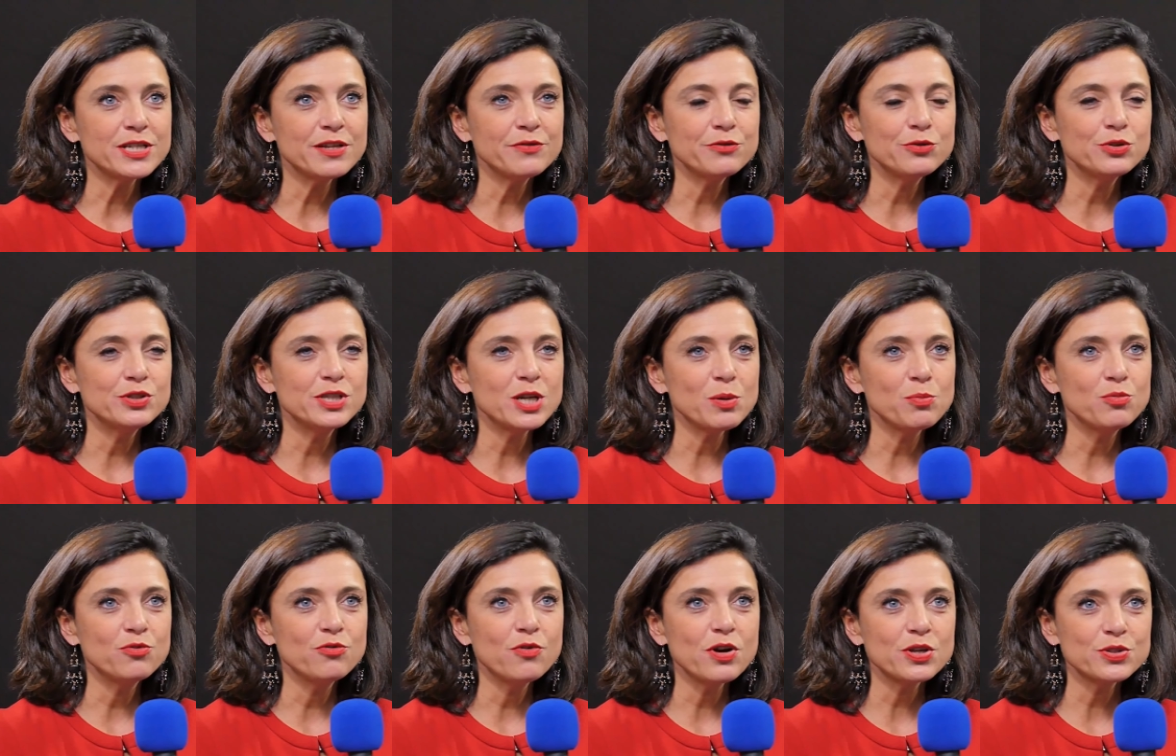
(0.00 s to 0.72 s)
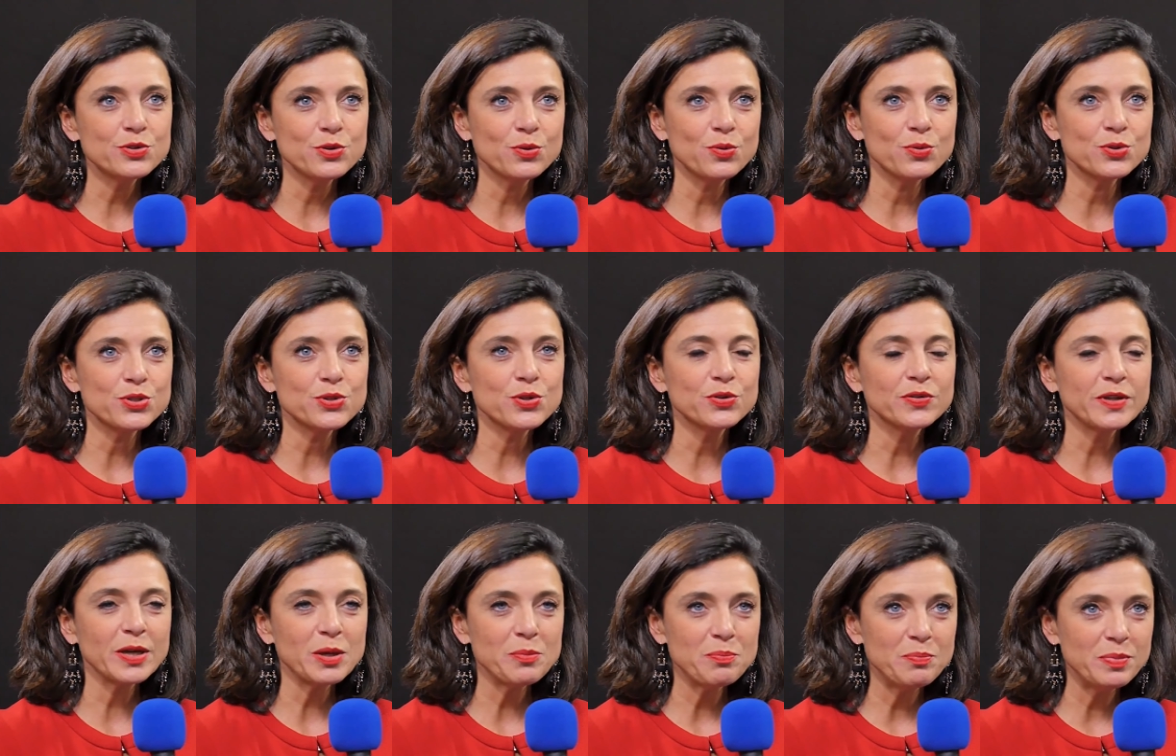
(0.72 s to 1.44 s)
ça veut dire pouvoir se
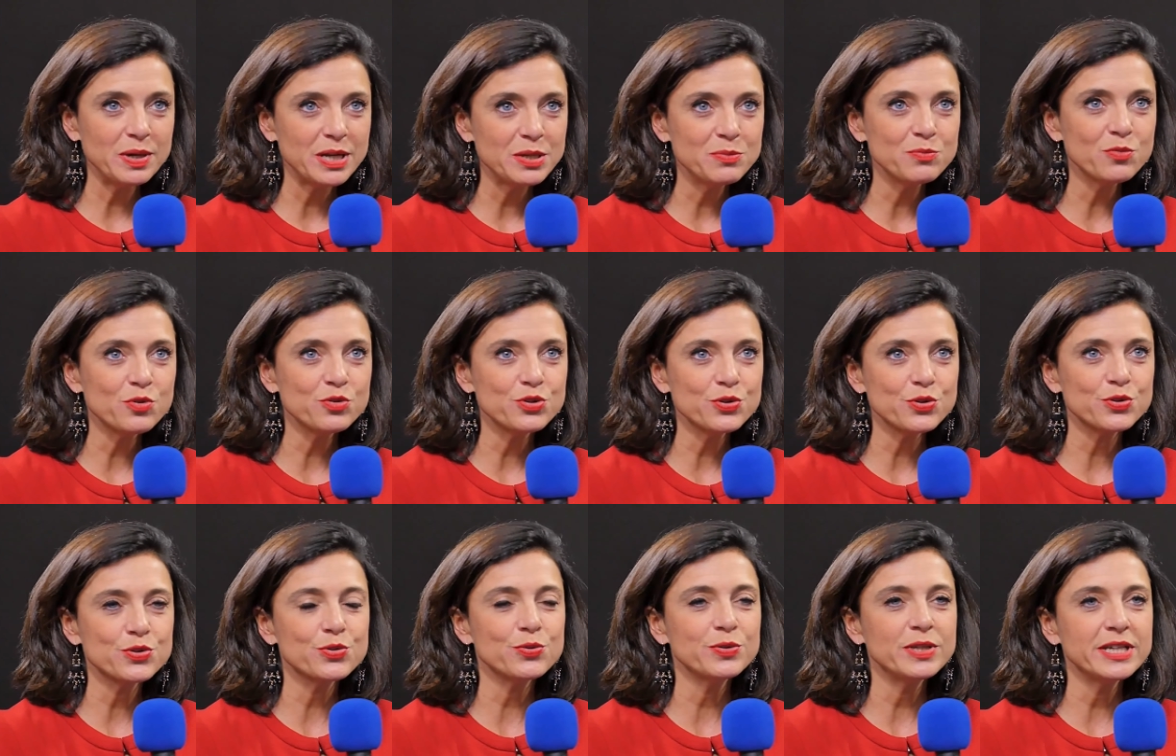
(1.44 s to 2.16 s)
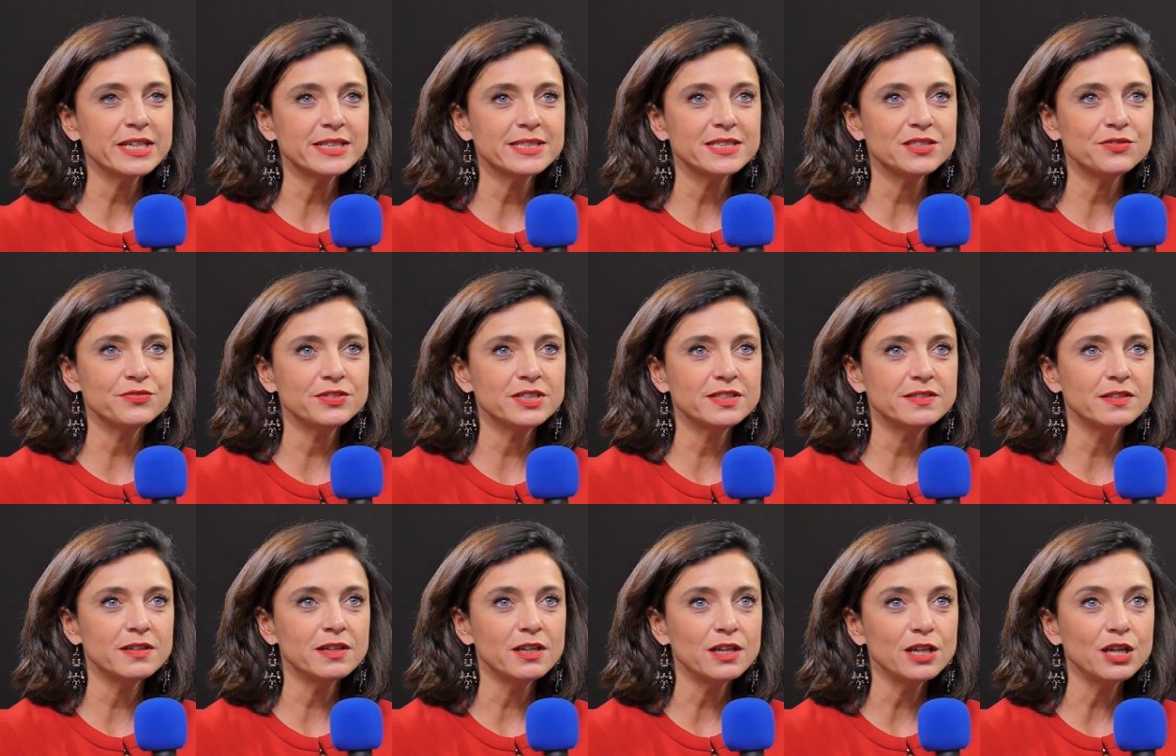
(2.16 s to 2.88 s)
concentrer pleinement sur son
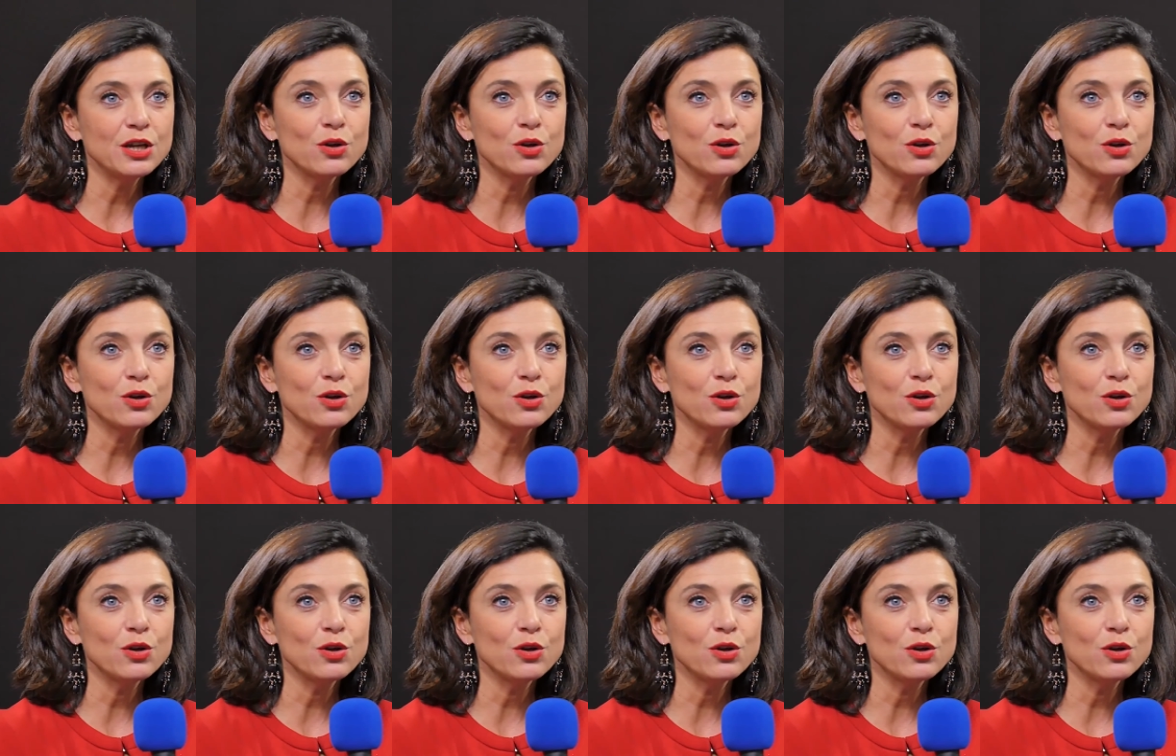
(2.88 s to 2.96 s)
activité